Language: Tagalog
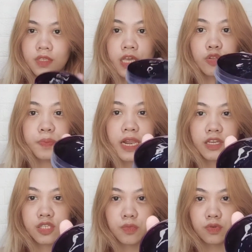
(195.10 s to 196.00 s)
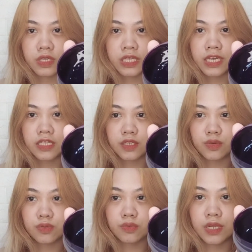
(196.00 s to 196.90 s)
Ito pala yung smoky, ganyan
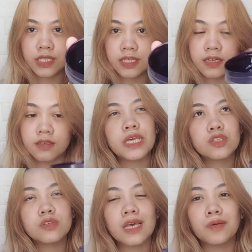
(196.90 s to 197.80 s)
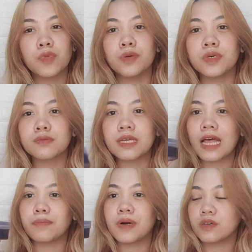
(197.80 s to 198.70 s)
yung kulay niya. Based dun sa amoy, mas
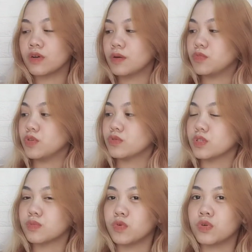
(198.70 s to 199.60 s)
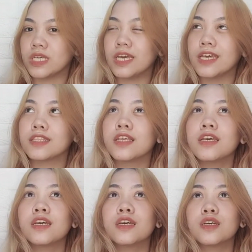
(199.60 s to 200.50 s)
matapang yung amoy ng smoky and
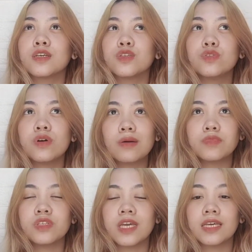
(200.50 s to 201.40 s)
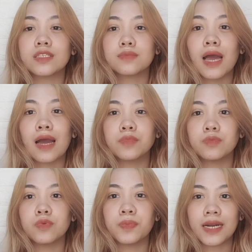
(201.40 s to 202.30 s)
yung amoy niya is
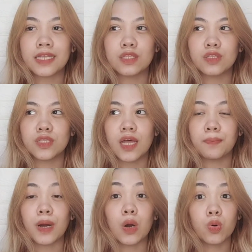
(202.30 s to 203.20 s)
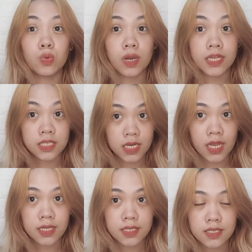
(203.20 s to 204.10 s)
maamoy mo pa rin na pangkulay
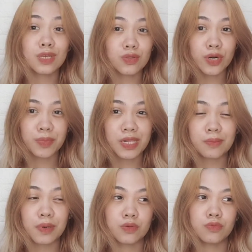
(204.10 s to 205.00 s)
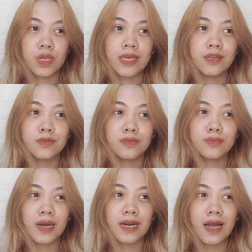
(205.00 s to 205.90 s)
siya. Sa normal na pangkulay, yung
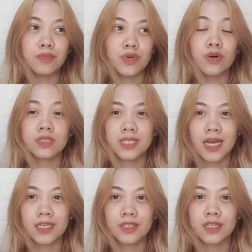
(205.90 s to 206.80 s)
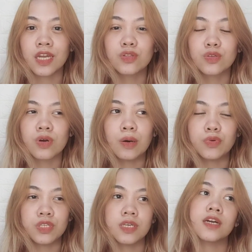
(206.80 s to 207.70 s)
parang amoy oxidizer, ganun yung
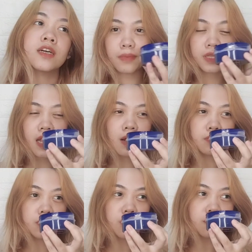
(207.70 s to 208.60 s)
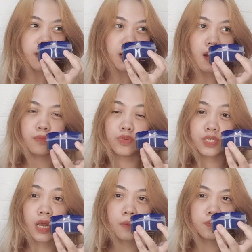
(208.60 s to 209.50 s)
amoy niya. May naamoy akong parang amoy
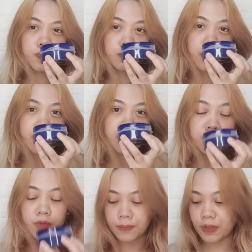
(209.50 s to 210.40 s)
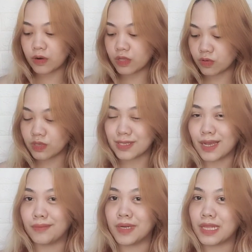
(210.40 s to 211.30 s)
shampoo eh. Pero itong
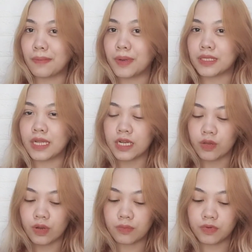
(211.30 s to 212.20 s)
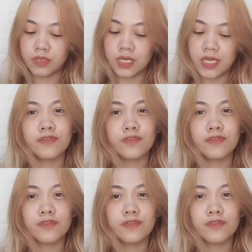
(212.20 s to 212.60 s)
isa, matapang talaga yung amoy niya.